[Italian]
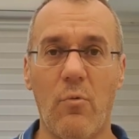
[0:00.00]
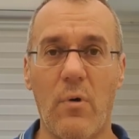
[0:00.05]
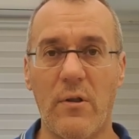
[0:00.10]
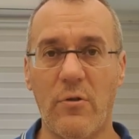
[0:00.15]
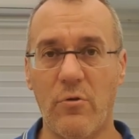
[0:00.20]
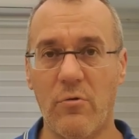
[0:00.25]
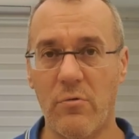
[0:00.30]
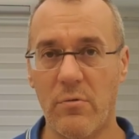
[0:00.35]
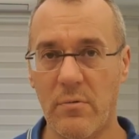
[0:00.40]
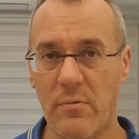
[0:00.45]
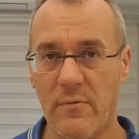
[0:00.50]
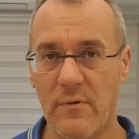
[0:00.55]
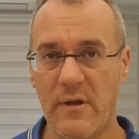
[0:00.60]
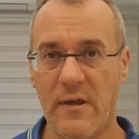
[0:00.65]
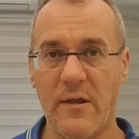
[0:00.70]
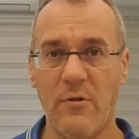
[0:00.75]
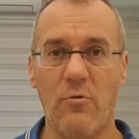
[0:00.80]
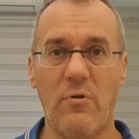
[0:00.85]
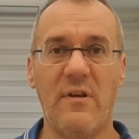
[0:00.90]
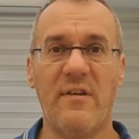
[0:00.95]
quando
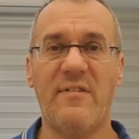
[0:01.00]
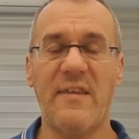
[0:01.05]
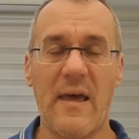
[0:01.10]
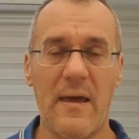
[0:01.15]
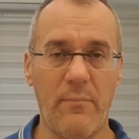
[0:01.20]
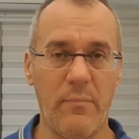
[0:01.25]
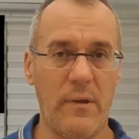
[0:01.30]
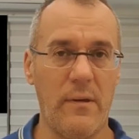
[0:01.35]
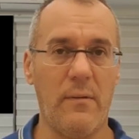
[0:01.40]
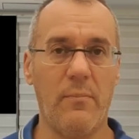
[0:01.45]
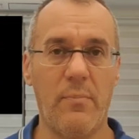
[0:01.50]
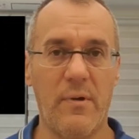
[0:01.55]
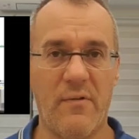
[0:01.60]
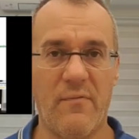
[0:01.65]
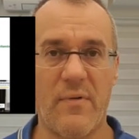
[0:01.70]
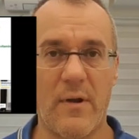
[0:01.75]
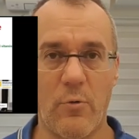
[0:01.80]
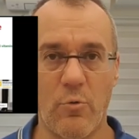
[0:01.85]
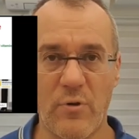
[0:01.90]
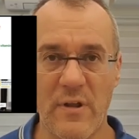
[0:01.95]
chiedo gli esami
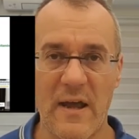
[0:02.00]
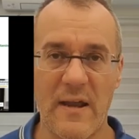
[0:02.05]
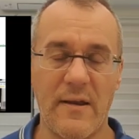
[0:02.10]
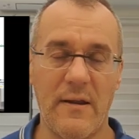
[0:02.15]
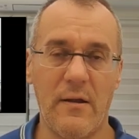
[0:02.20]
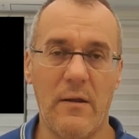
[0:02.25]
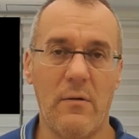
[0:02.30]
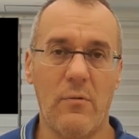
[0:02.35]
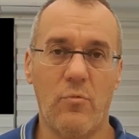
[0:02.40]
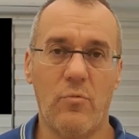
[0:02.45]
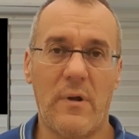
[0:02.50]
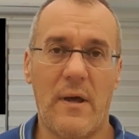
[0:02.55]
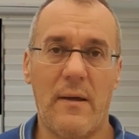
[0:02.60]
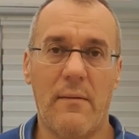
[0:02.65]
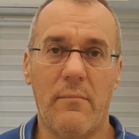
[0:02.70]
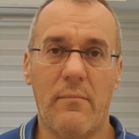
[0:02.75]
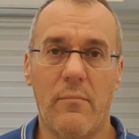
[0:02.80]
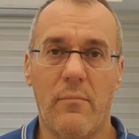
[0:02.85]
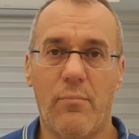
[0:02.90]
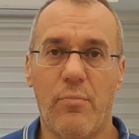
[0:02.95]
per valutare
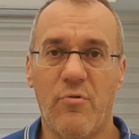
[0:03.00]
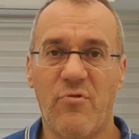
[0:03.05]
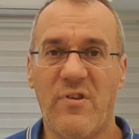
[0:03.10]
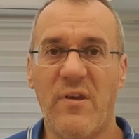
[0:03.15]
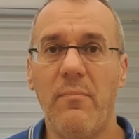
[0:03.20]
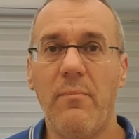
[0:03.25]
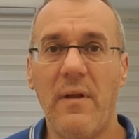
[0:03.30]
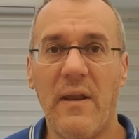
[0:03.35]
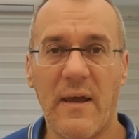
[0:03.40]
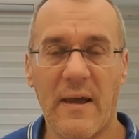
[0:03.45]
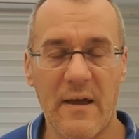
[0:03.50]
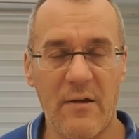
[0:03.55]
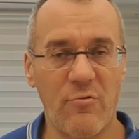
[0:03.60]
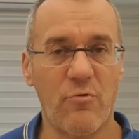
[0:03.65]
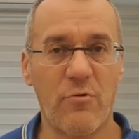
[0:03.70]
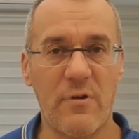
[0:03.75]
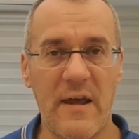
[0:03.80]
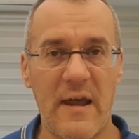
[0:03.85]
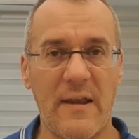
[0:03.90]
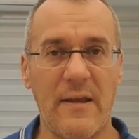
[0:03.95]
una possibile
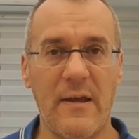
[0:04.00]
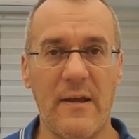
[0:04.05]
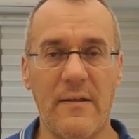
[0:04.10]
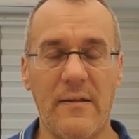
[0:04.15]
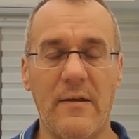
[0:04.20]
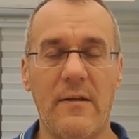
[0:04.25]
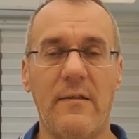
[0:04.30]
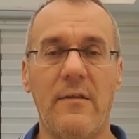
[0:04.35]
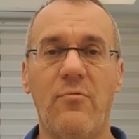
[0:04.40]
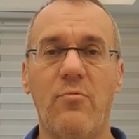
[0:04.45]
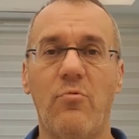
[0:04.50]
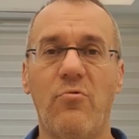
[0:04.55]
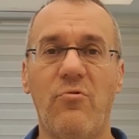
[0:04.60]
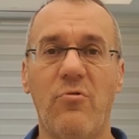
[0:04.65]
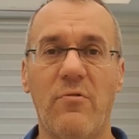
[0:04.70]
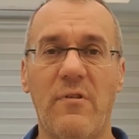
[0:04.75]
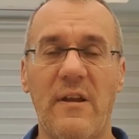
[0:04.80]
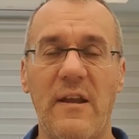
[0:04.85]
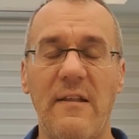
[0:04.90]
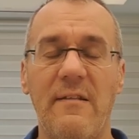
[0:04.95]
causa organica nella
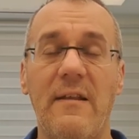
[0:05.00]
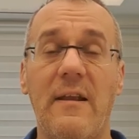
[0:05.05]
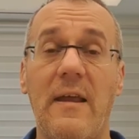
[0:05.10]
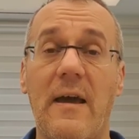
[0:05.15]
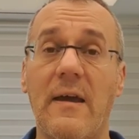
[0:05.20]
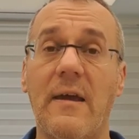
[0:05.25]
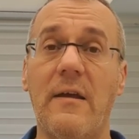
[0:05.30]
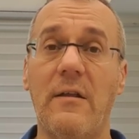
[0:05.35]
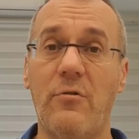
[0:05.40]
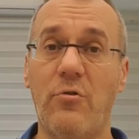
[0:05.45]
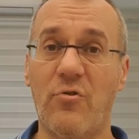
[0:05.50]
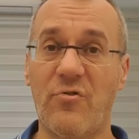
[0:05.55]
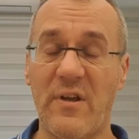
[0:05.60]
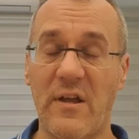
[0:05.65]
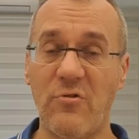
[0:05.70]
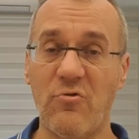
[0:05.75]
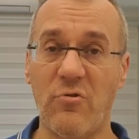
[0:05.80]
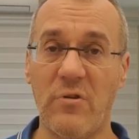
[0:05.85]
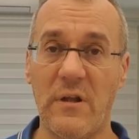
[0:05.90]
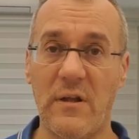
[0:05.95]
disfunzione erettile, anche il
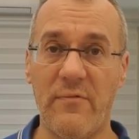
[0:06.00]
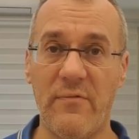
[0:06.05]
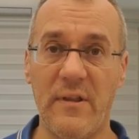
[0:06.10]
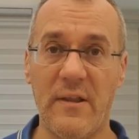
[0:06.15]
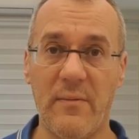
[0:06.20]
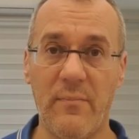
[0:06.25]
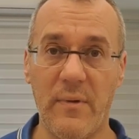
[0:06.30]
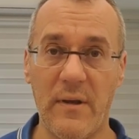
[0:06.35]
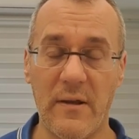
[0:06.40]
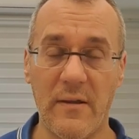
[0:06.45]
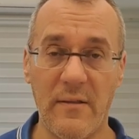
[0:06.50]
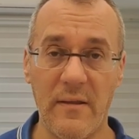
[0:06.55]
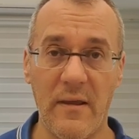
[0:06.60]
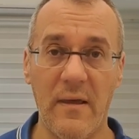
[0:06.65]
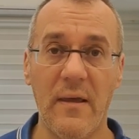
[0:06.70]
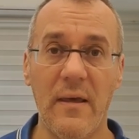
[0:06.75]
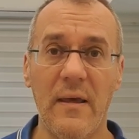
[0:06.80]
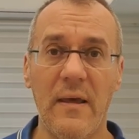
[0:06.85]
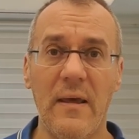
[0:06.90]
dosaggio della vitamina D,